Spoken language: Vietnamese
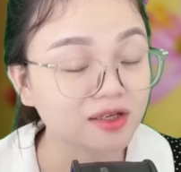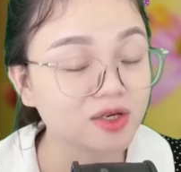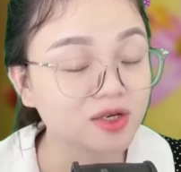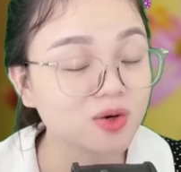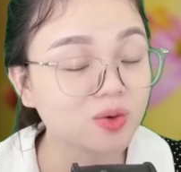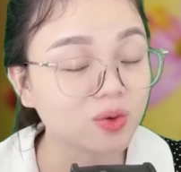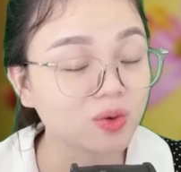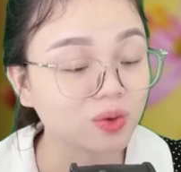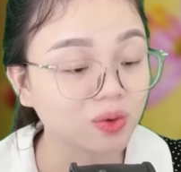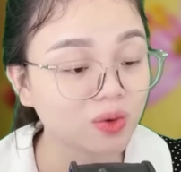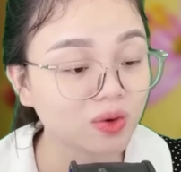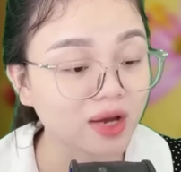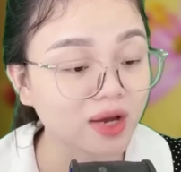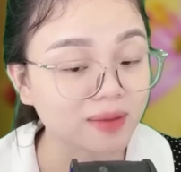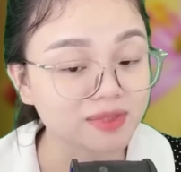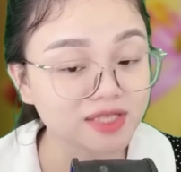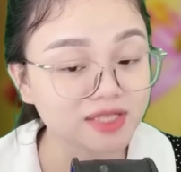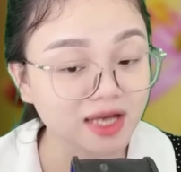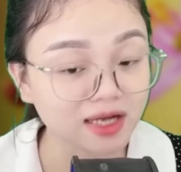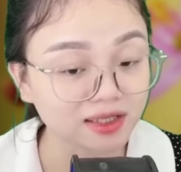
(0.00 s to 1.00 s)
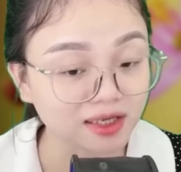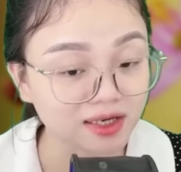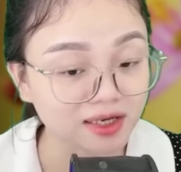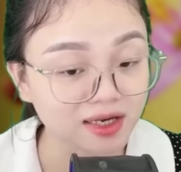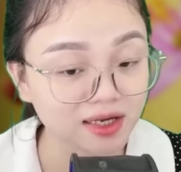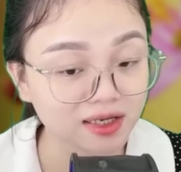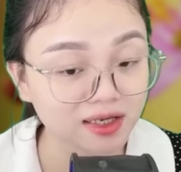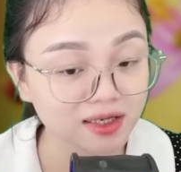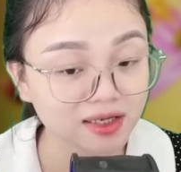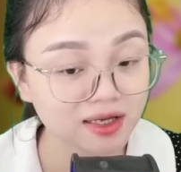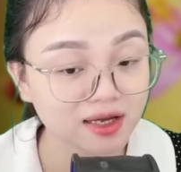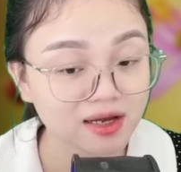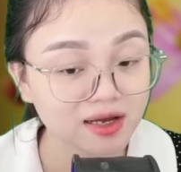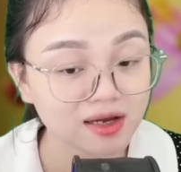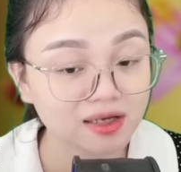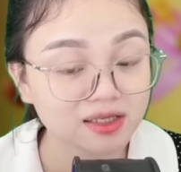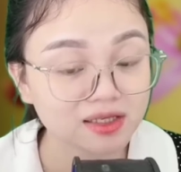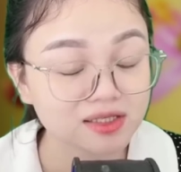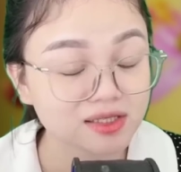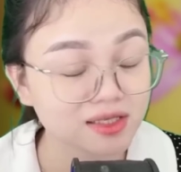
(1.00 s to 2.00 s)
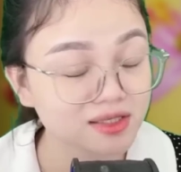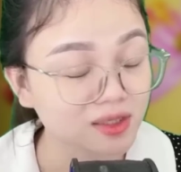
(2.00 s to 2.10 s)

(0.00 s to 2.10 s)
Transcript: yêu của cô đẹp trai thật đấy, rất